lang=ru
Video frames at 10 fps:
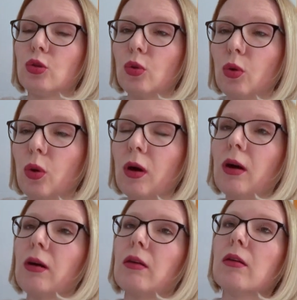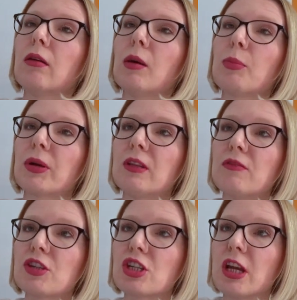до э,
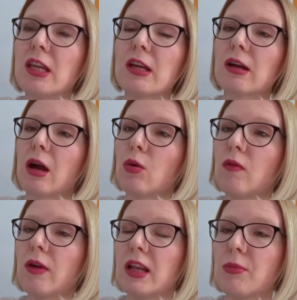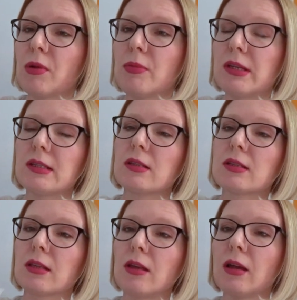продвижения какого-либо
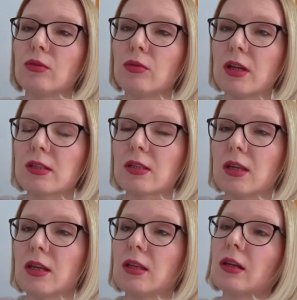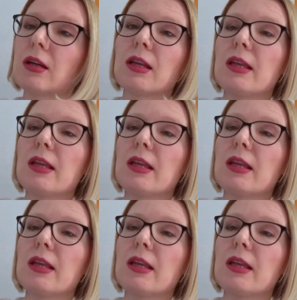бизнеса на турецкий рынок